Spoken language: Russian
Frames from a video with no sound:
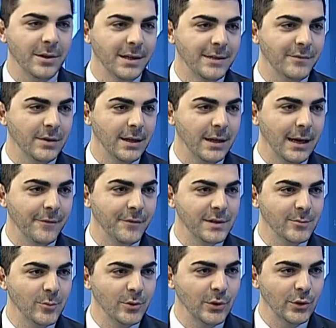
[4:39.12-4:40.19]
на эти фотографии
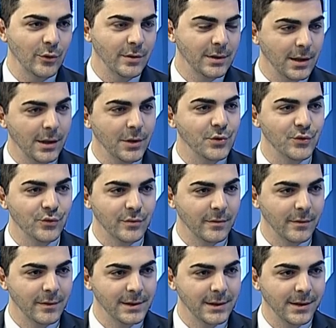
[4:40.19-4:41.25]
смотрите, у вас какие
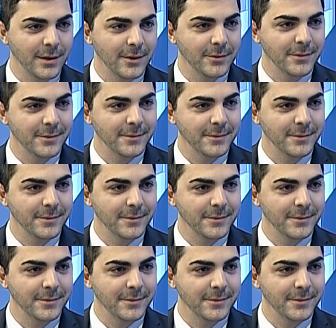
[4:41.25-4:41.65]
чувства возникают?